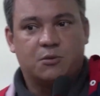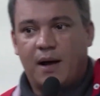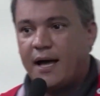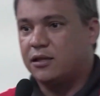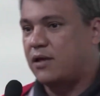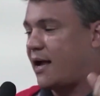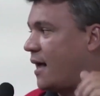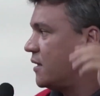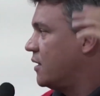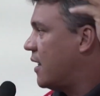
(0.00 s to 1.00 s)
de março, que a
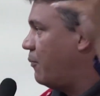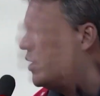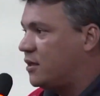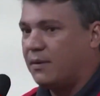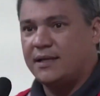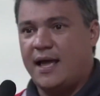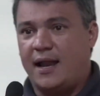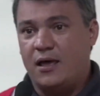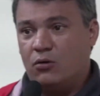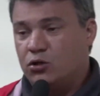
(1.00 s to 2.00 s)
casa desabou em cima
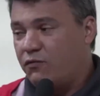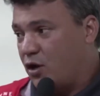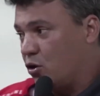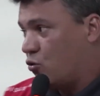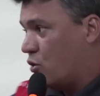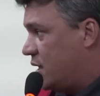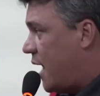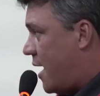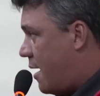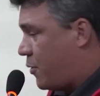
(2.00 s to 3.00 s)
dela, eu e o vereador Toninho
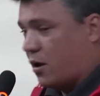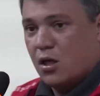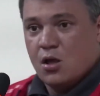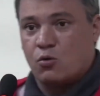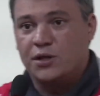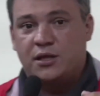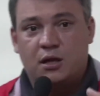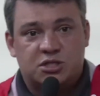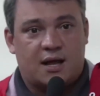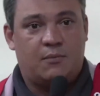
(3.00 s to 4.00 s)
na época,
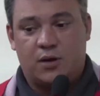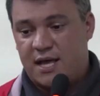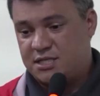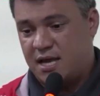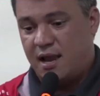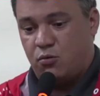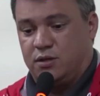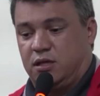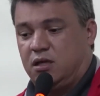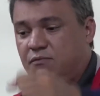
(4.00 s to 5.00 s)
conseguimos tirar a mulher, cheguei lá, eu
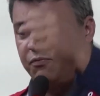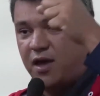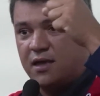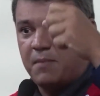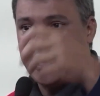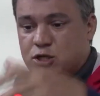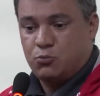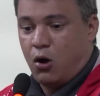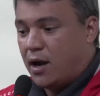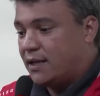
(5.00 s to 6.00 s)
consegui, fiquei mais de
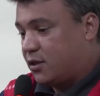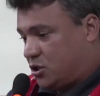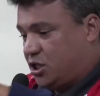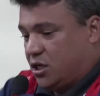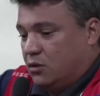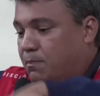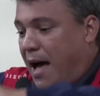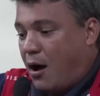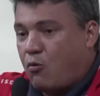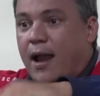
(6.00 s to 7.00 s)
uma hora tirando
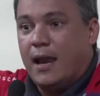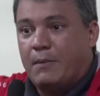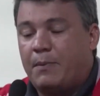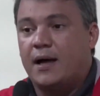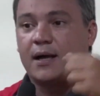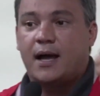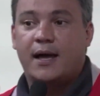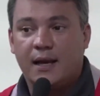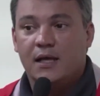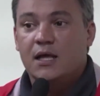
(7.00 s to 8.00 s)
barro com a lama para arrancar
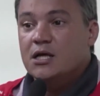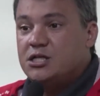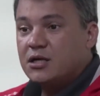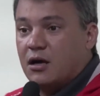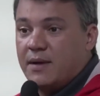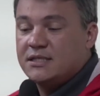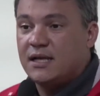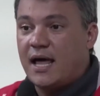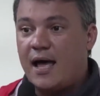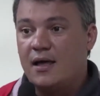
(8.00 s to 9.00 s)
ela, tiramos ela
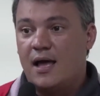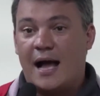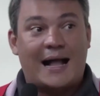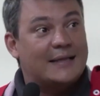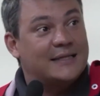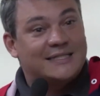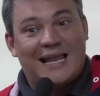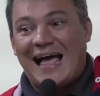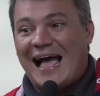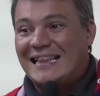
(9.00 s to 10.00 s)
de lá, a casa
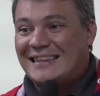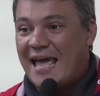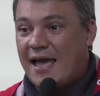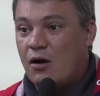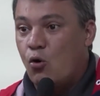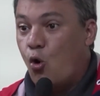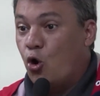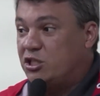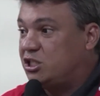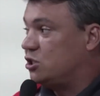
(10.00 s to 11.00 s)
está lá até
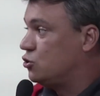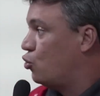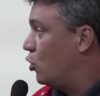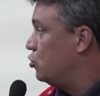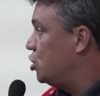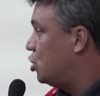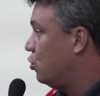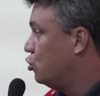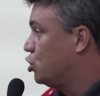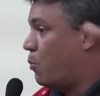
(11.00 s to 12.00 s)
hoje, todo
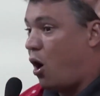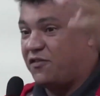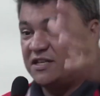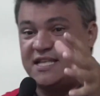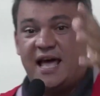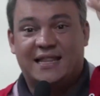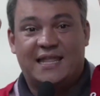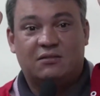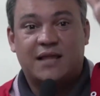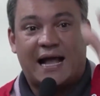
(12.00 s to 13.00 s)
destruído, os móveis dela
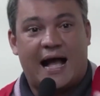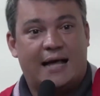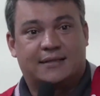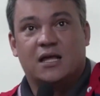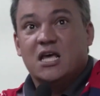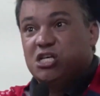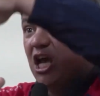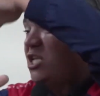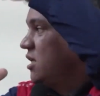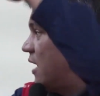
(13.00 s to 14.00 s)
dentro da casa,
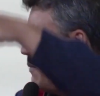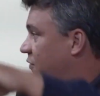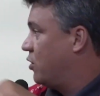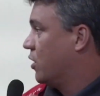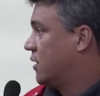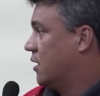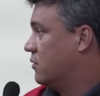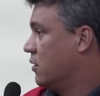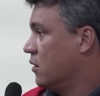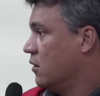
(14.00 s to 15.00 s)
cheio de lama, vereador
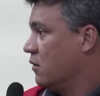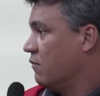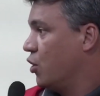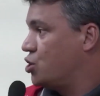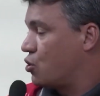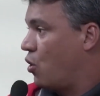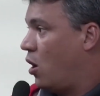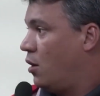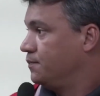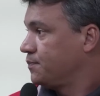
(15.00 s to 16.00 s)
Sandro. Vereador
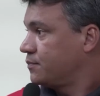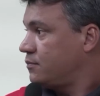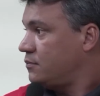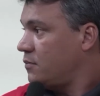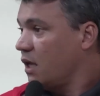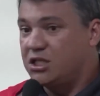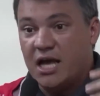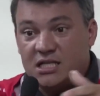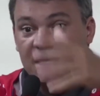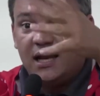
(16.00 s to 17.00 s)
Ticó,
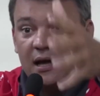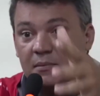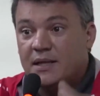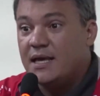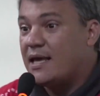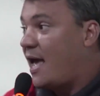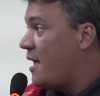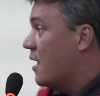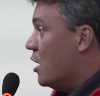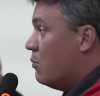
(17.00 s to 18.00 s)
cheio de lama,
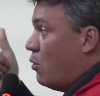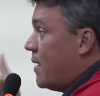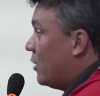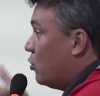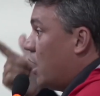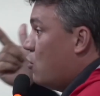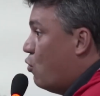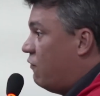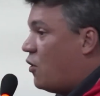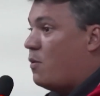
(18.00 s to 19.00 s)
ninguém, em momento
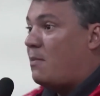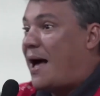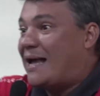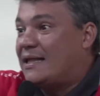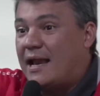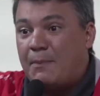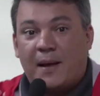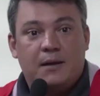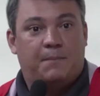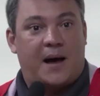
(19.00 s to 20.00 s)
nenhum, foi uma máquina lá
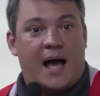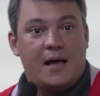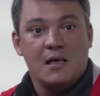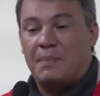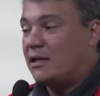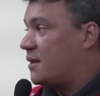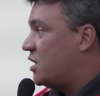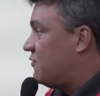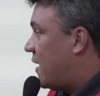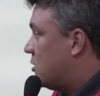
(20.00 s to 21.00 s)
para limpar, para dar uma
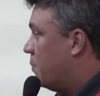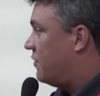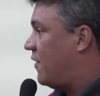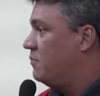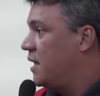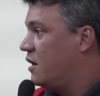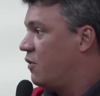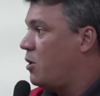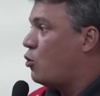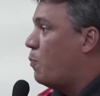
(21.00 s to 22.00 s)
satisfação para a família,
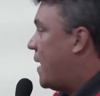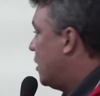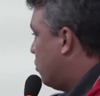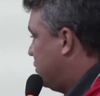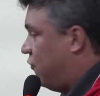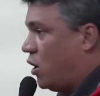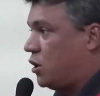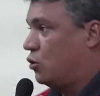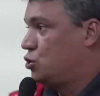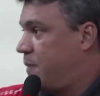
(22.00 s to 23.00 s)
vamos recuperar suas
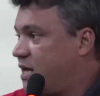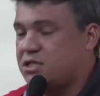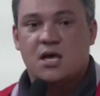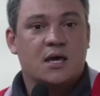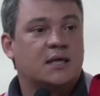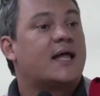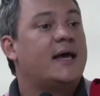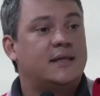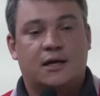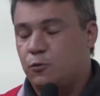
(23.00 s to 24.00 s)
fotos, seus bens, que está
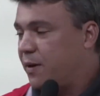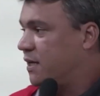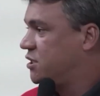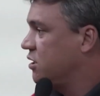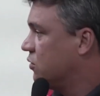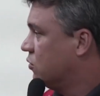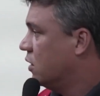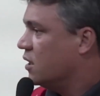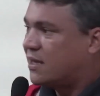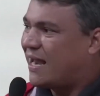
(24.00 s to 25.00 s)
aí dentro perdido,
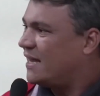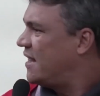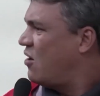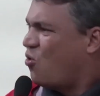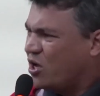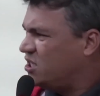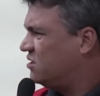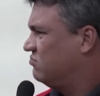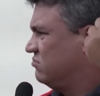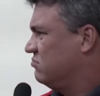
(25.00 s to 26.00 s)
está lá até
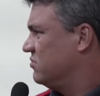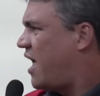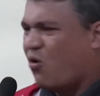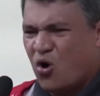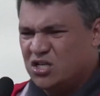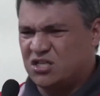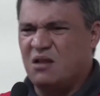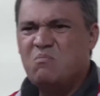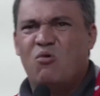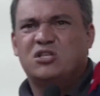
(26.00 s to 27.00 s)
hoje. Até hoje,
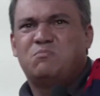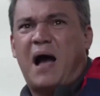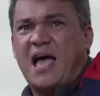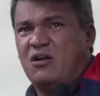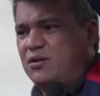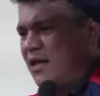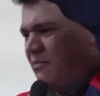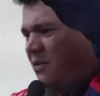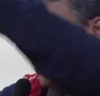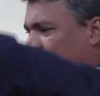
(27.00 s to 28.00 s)
aquele monte de barreiro
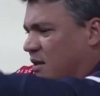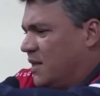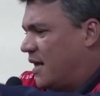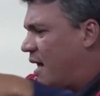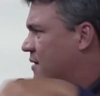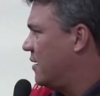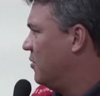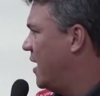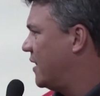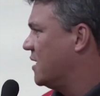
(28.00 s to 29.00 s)
em cima da casa da
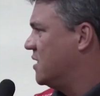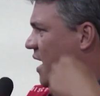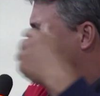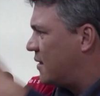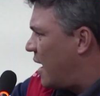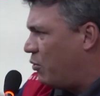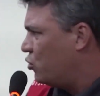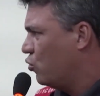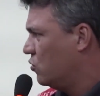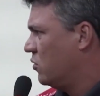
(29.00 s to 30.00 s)
mulher, tadinho, que a casa
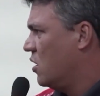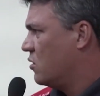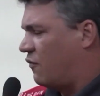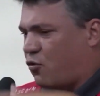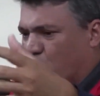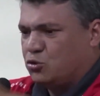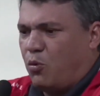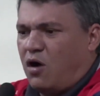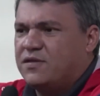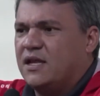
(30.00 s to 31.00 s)
acabou tudo. Só ficou os
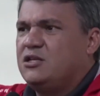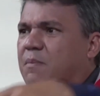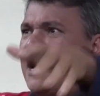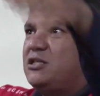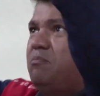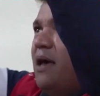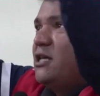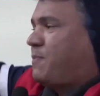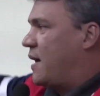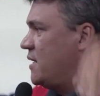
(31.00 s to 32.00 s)
móveis ali de baixo e
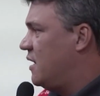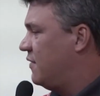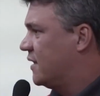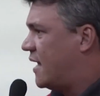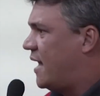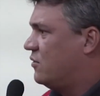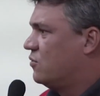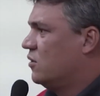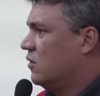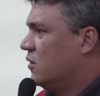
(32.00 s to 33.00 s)
meias paredes levantado.